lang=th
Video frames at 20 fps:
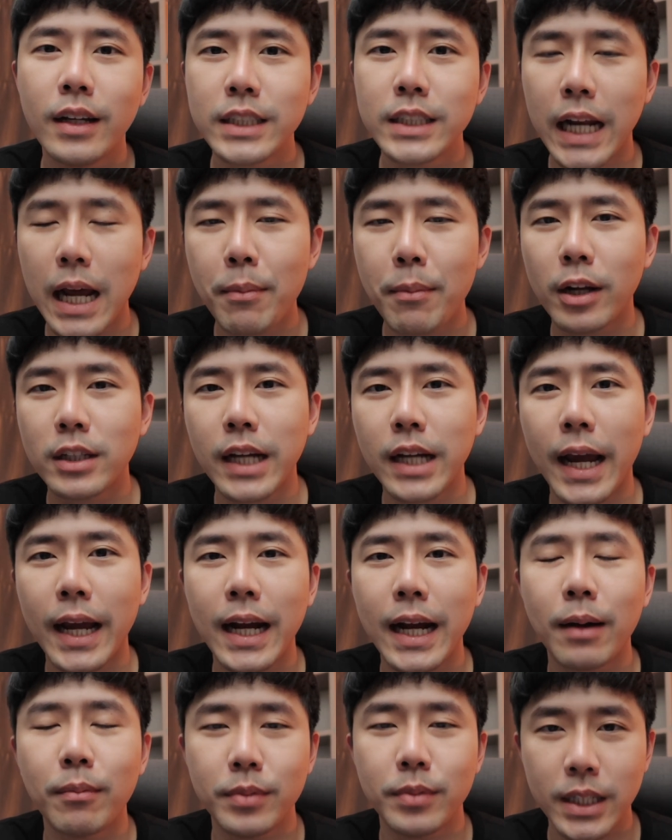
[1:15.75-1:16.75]
จะได้เป็นกำลังใจให้
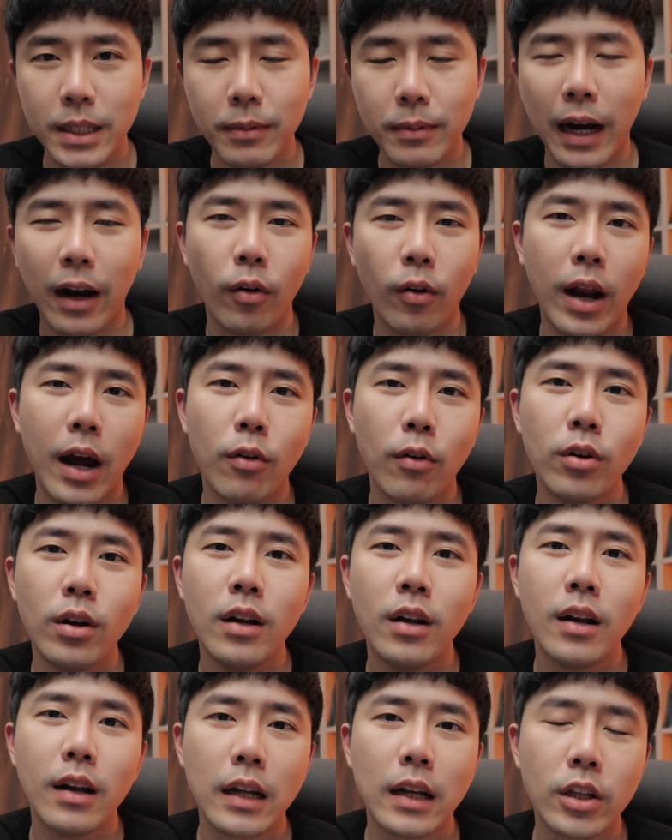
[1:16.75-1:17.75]
กับทีมงานของเรา
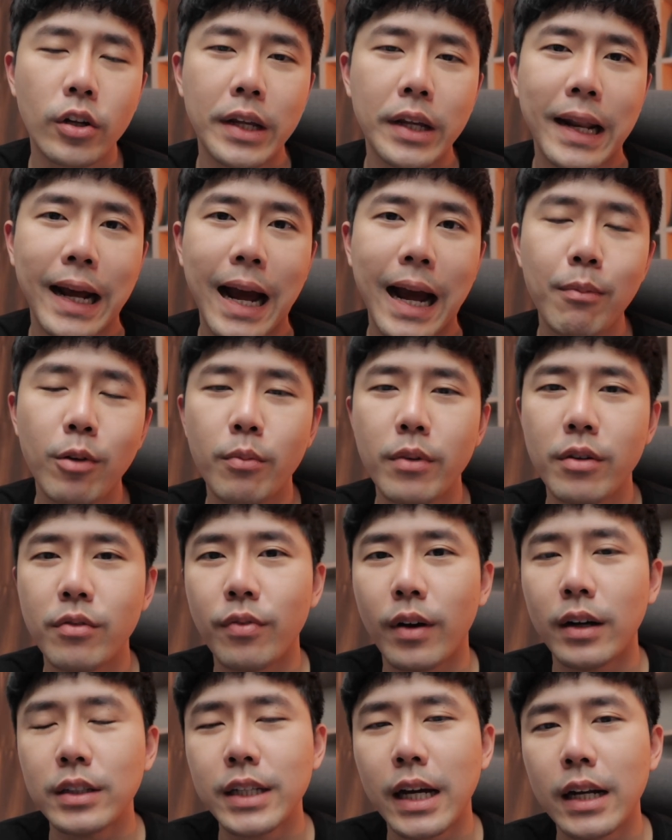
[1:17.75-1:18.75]
และตอนนี้นะครับ เรามี
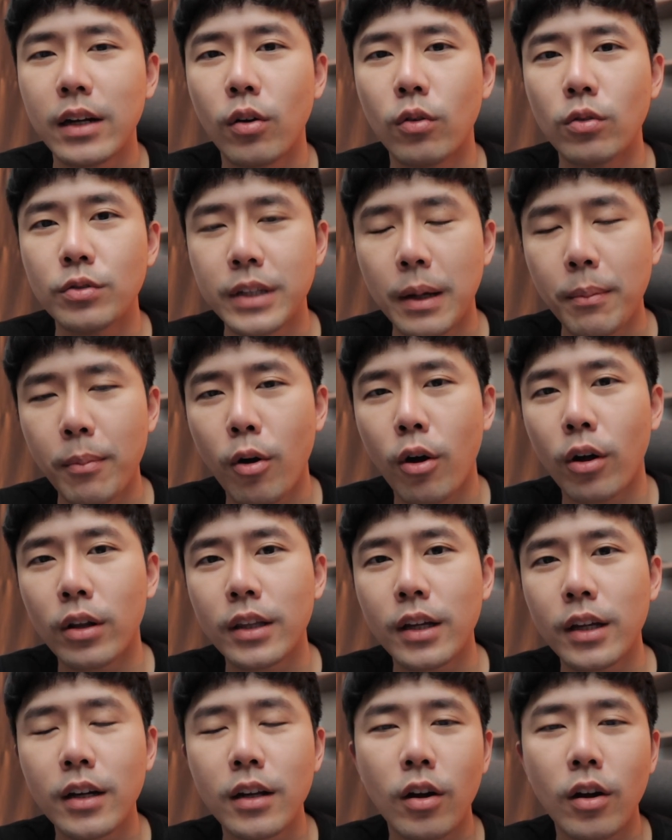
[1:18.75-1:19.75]
ฟังก์ชันของซัพพอร์
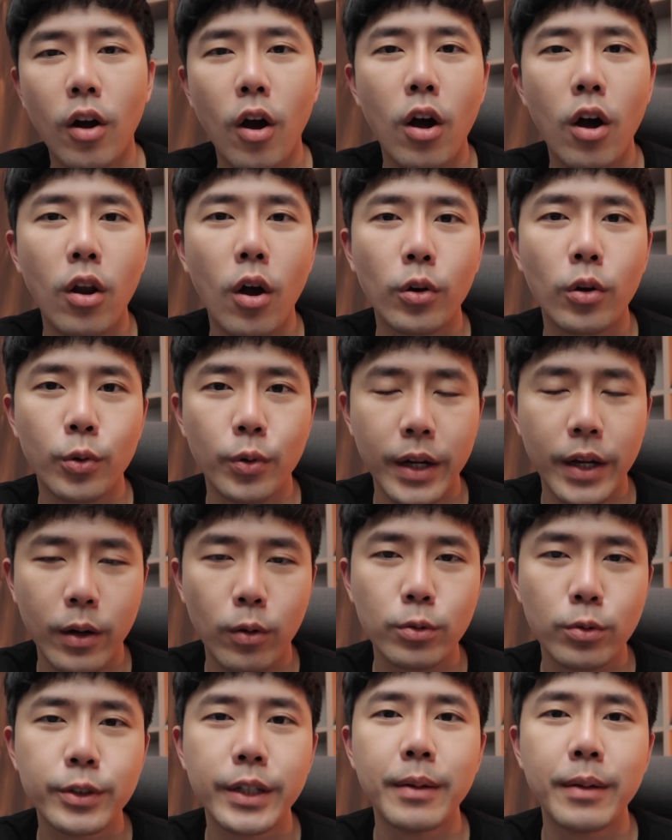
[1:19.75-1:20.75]
เตอร์แล้วก็ลองทุน e x ก
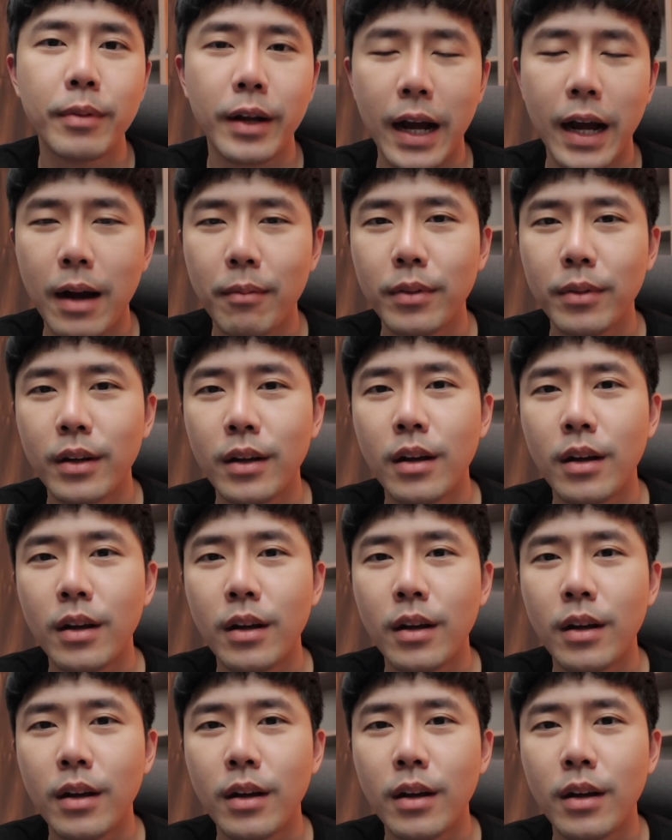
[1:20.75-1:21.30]
l u s i นะครับ